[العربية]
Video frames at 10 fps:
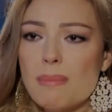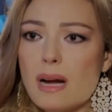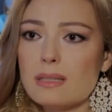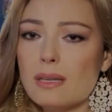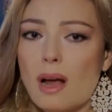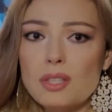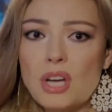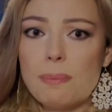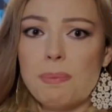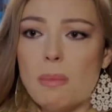شو هالحارة
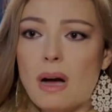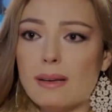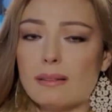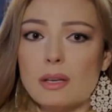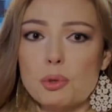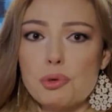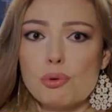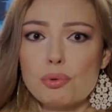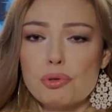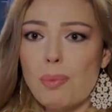اللي سكنت فيها كلها
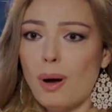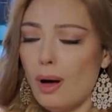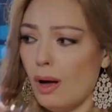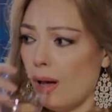مجرمين